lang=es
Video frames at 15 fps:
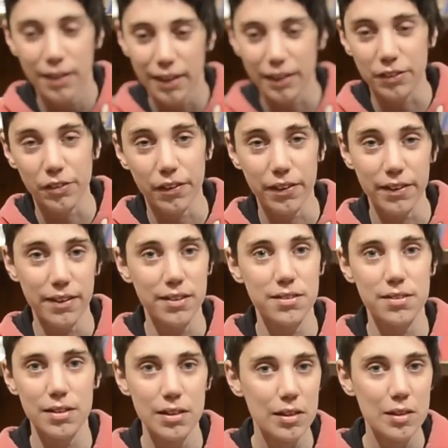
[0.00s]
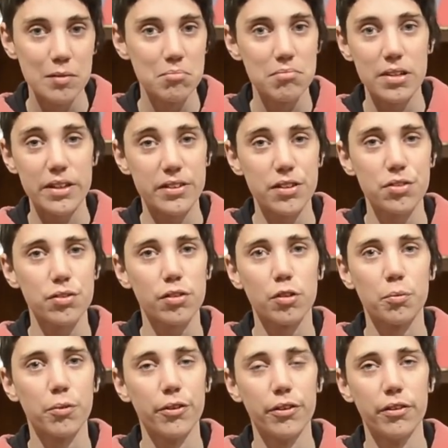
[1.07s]
Entonces, es eso,
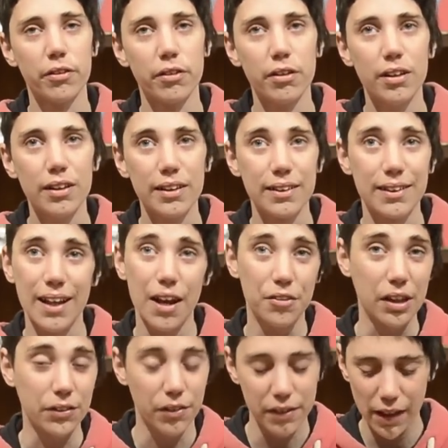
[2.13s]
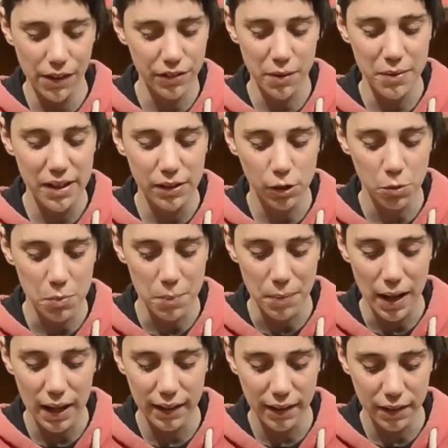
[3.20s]
como a los 14 años ya había ido con mi
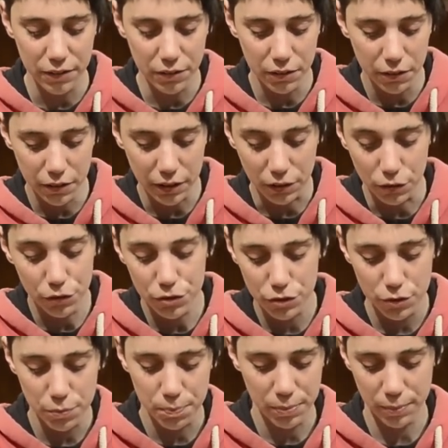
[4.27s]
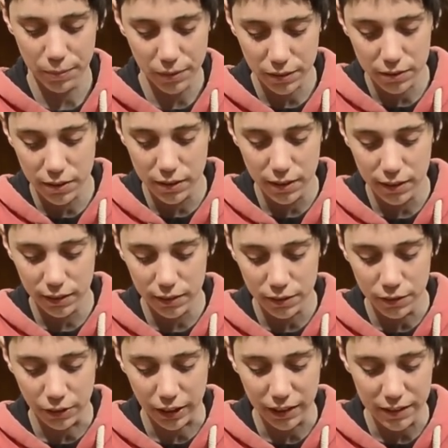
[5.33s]
padre y todo, incluso
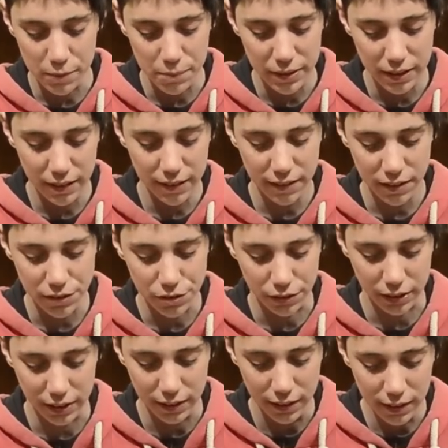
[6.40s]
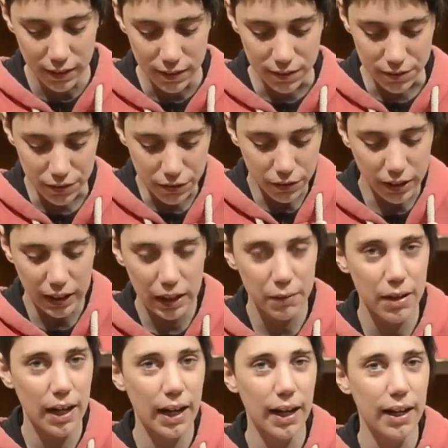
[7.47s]
lo que él siempre dice es eso, que si yo quería
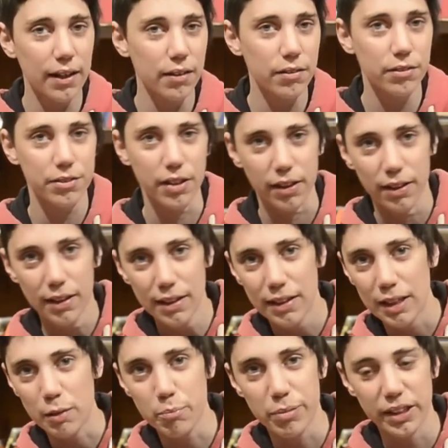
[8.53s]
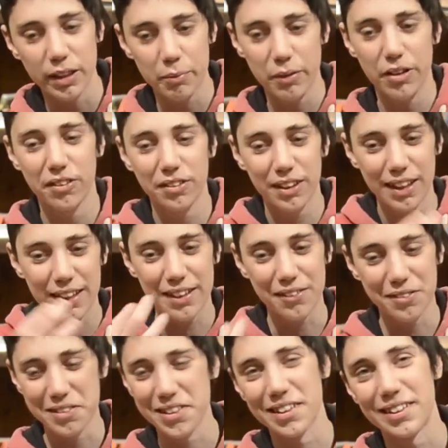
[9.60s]
viajar, o sea, impedírmelo no tenía
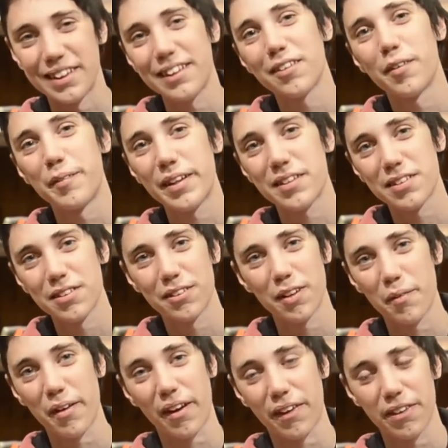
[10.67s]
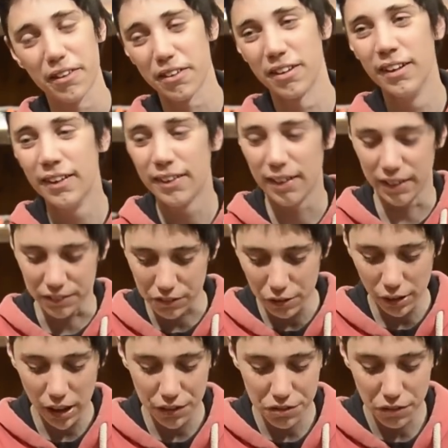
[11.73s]
ningún sentido, habría sido una aberración. En
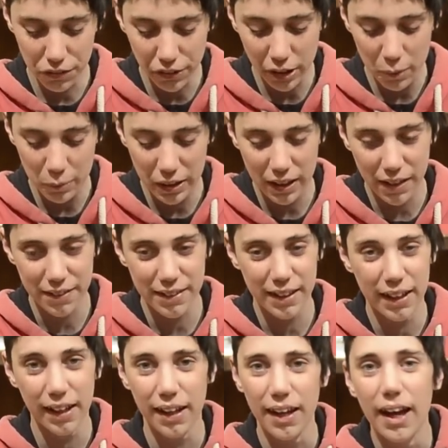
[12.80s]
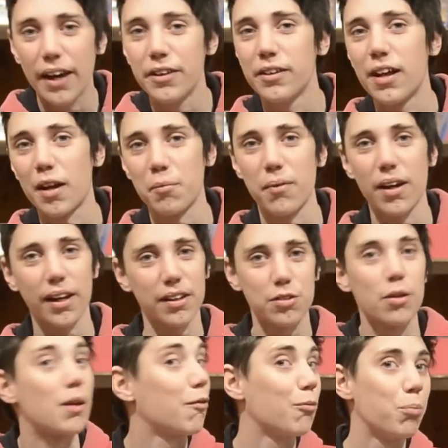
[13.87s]
todo caso, lo único que podían hacer era ayudarme a que
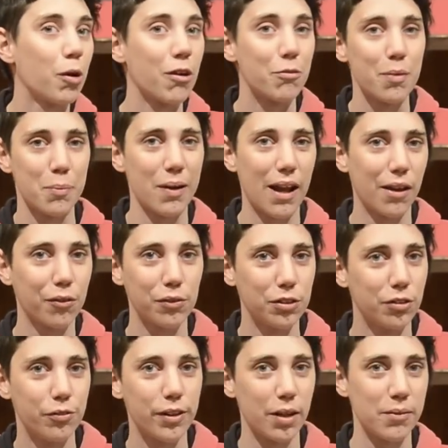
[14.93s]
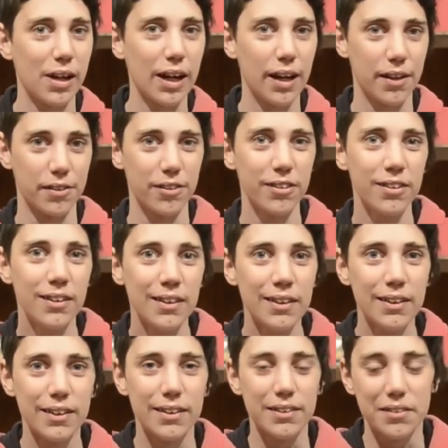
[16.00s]
estuviera un poco más preparado cuando fuera a viajar, ¿no?
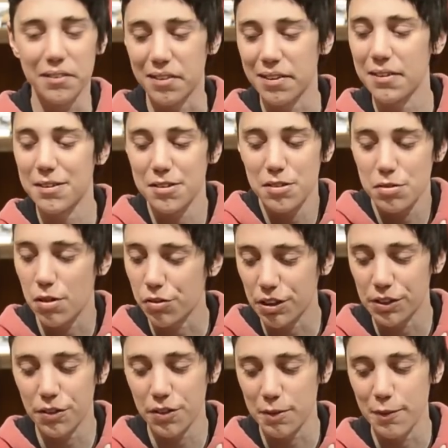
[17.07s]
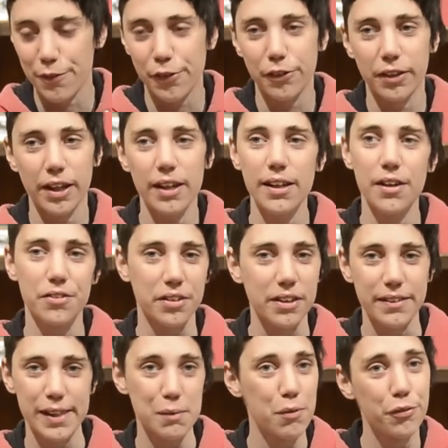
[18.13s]
Entonces, eso, a los 14 me fui con él y a los
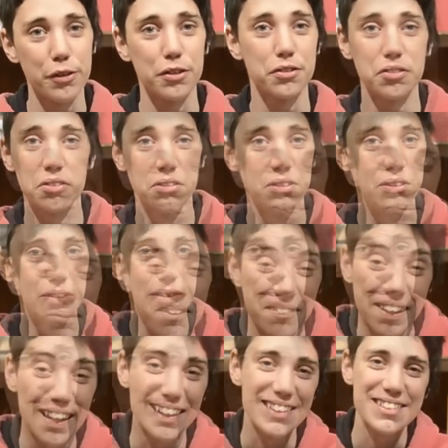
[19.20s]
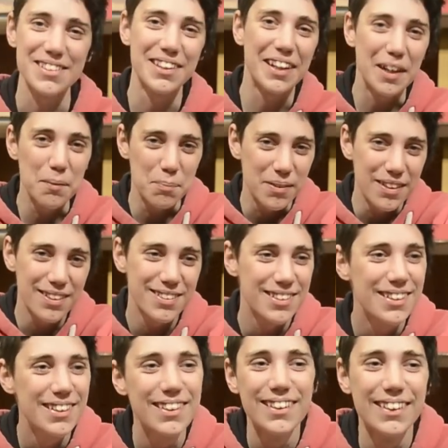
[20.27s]
15 me fui yo solo. Son Muy guays, son hippies.
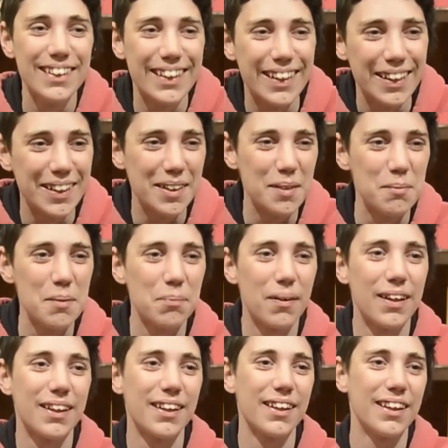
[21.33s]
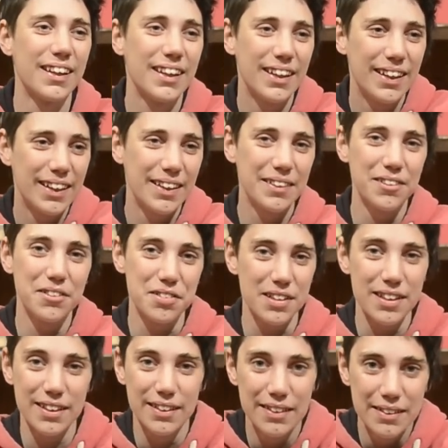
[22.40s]
Eh, mi padre, no
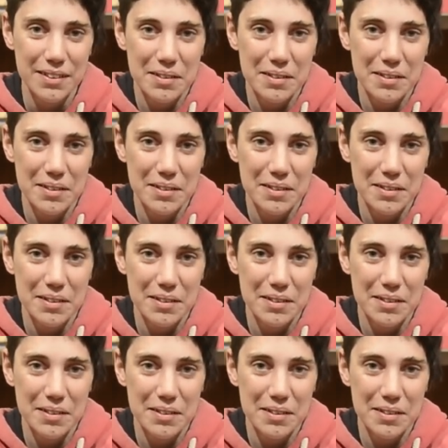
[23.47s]
sé...